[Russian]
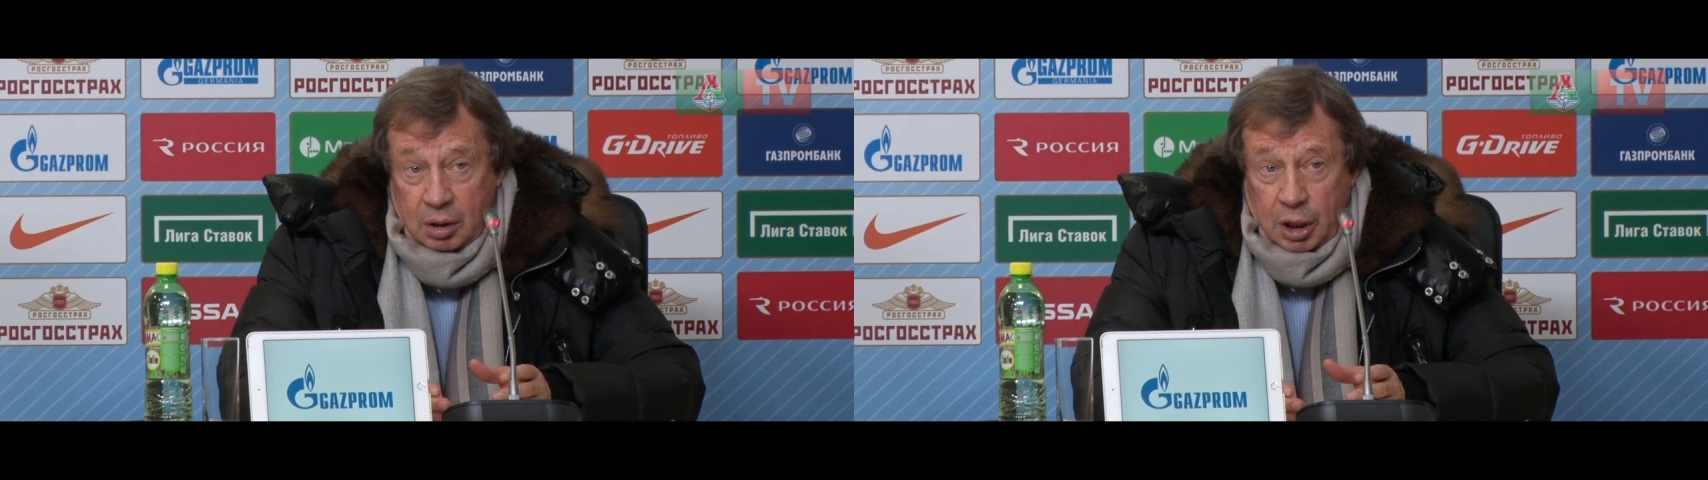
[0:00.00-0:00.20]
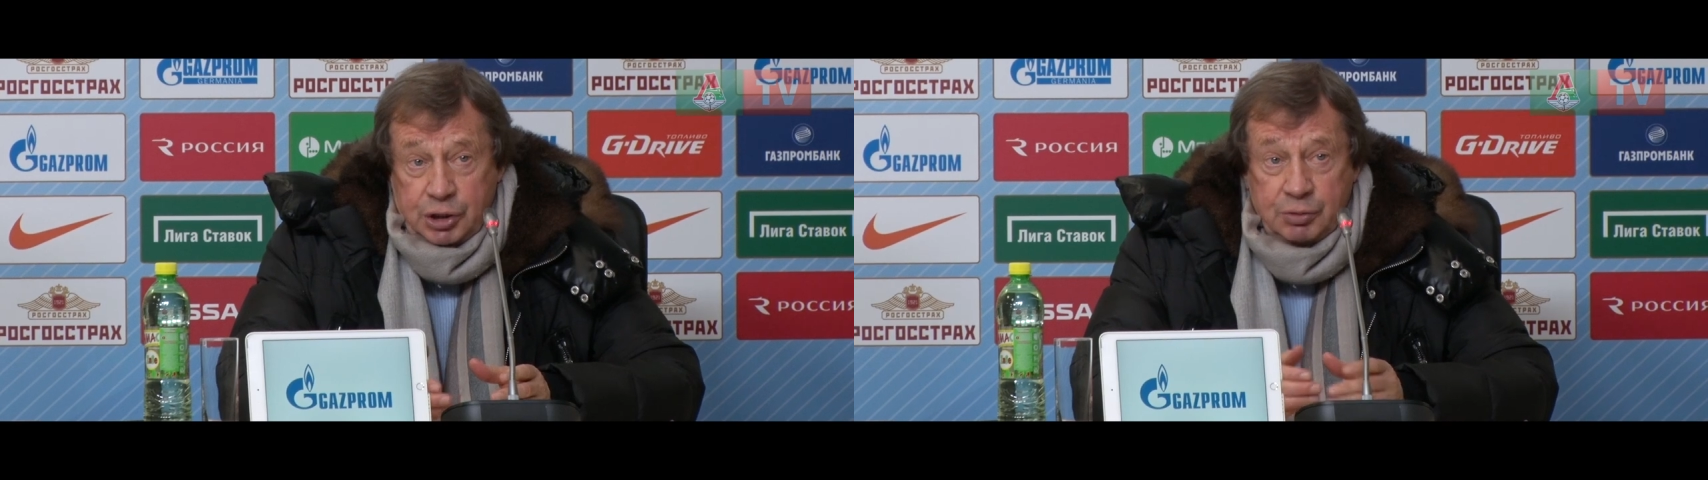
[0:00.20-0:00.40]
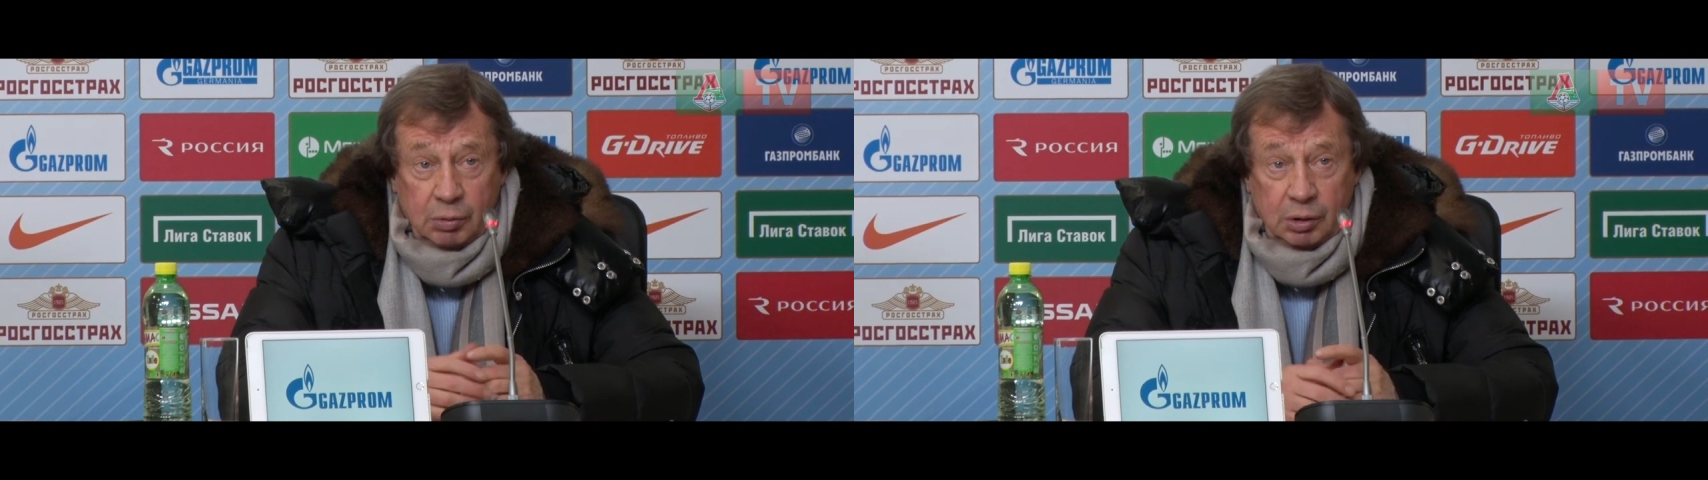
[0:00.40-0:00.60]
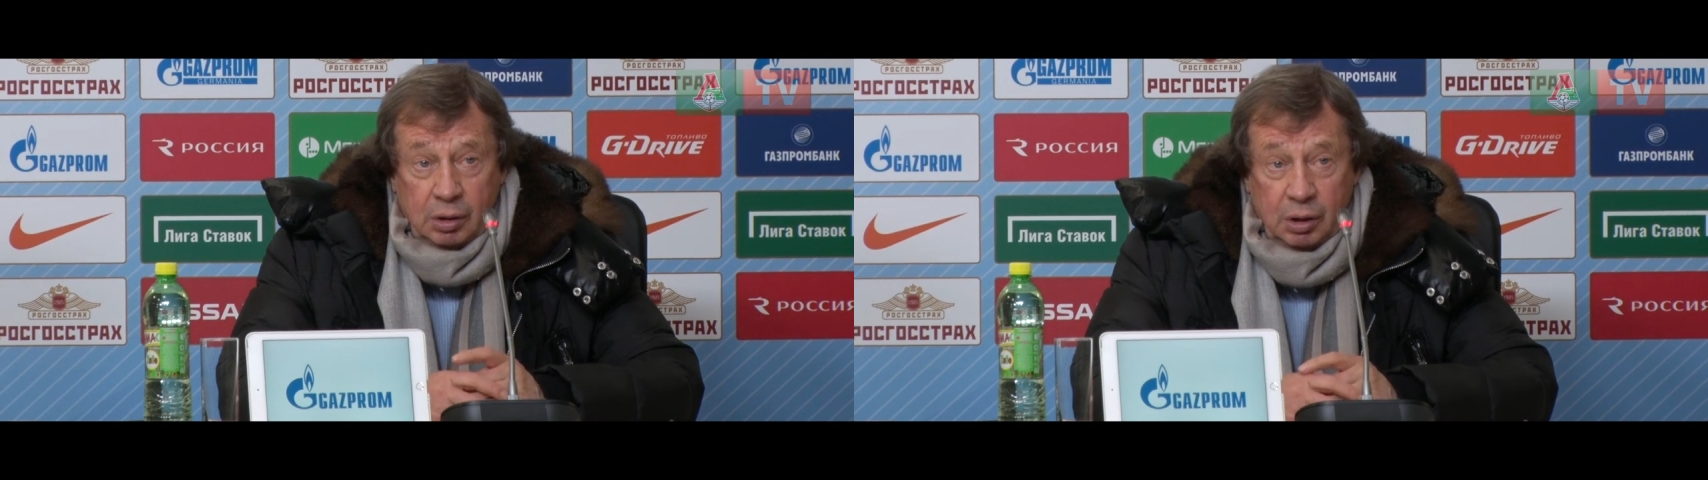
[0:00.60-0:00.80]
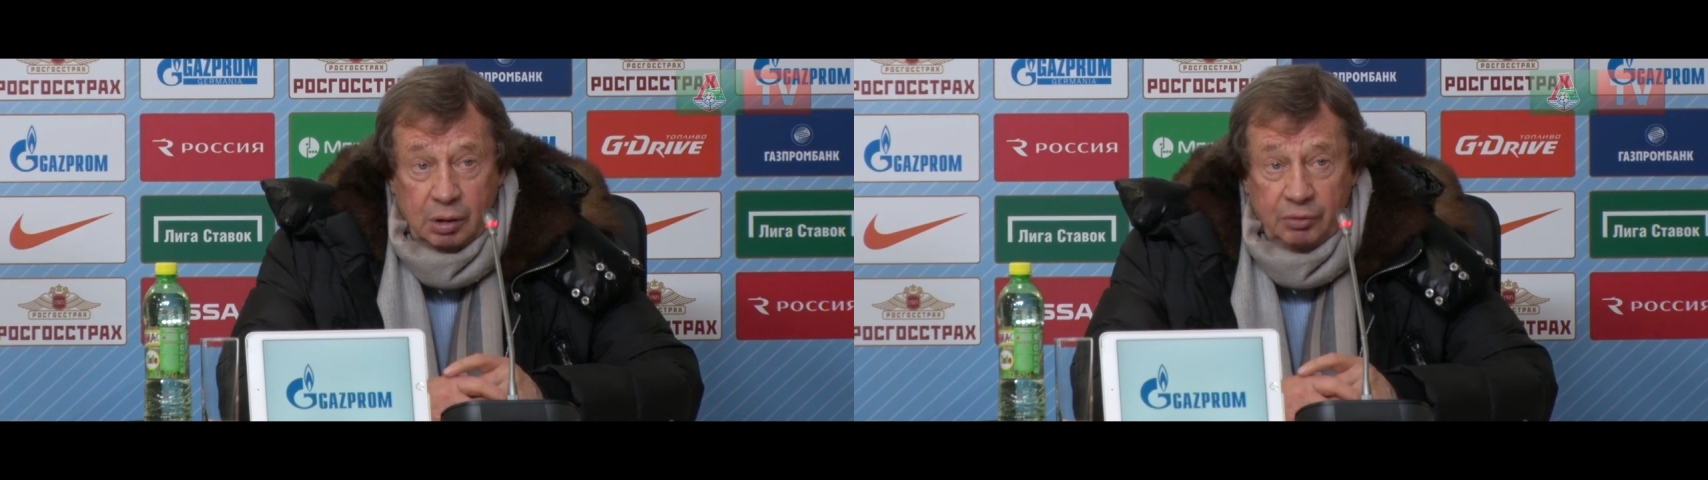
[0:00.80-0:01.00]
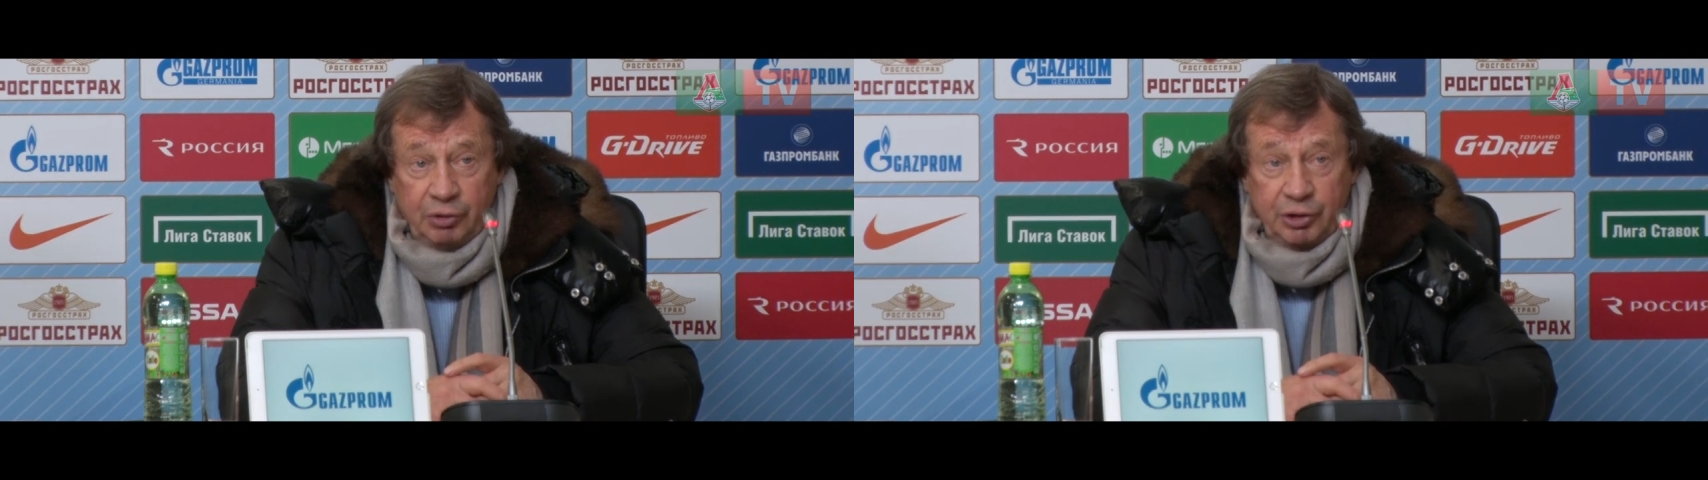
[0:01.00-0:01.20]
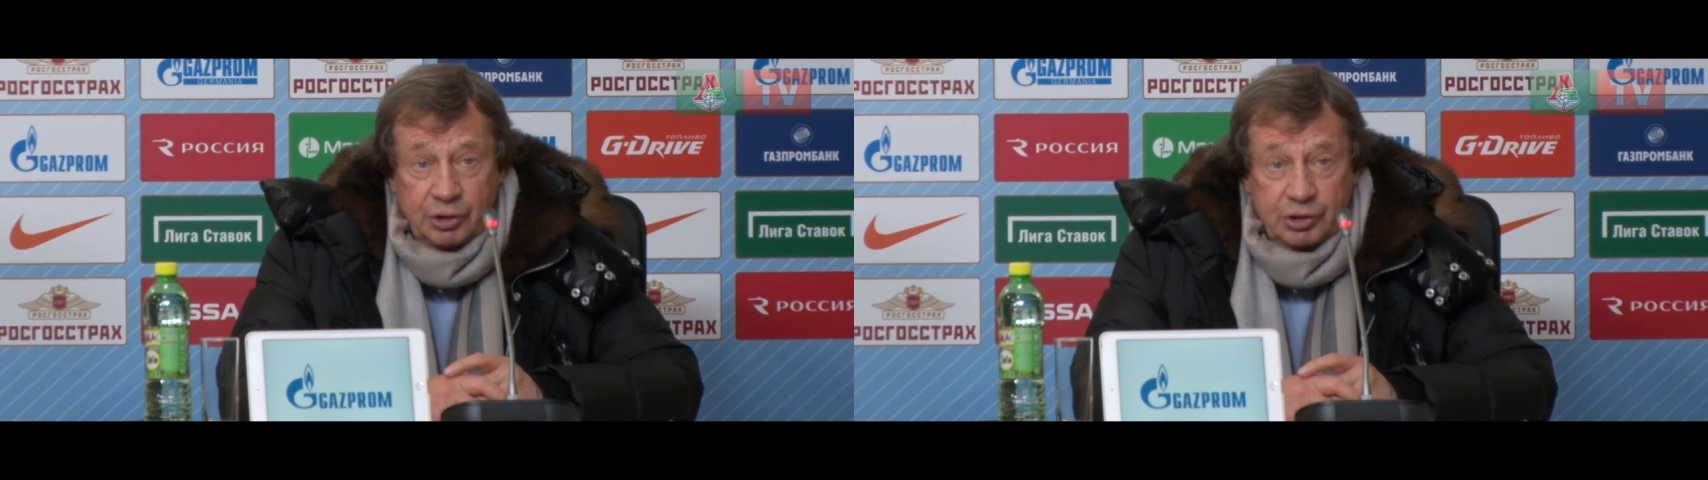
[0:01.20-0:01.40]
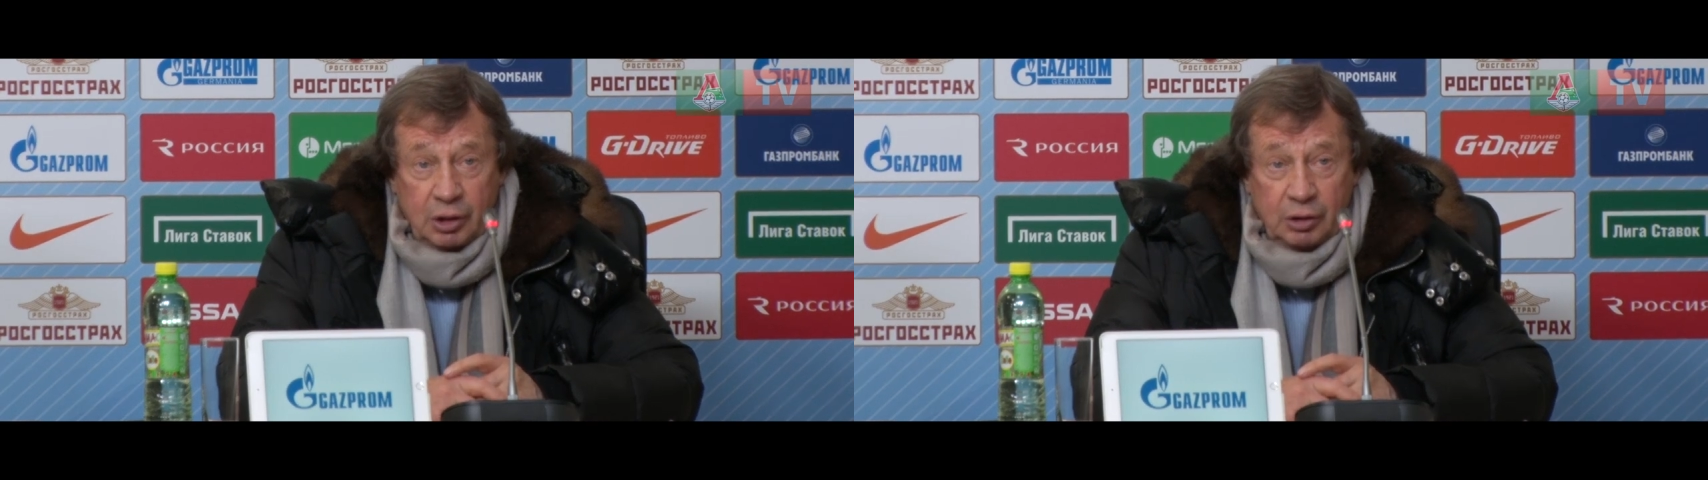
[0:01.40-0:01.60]
конечно, мы
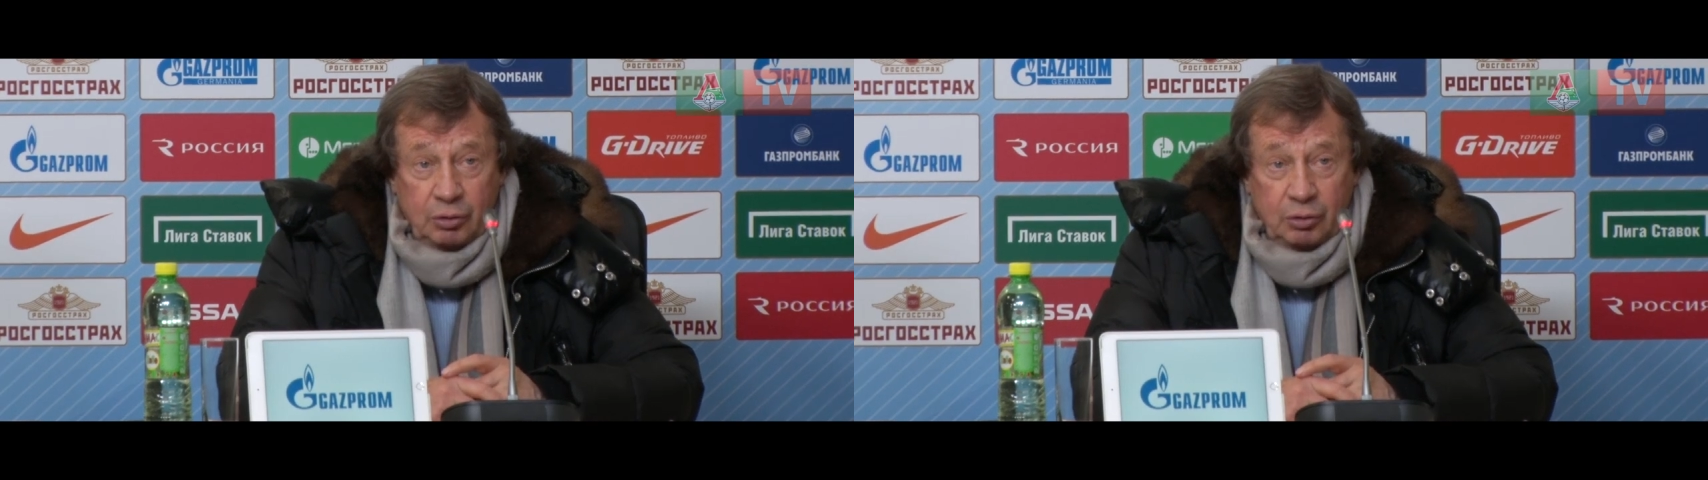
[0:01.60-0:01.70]
выдержали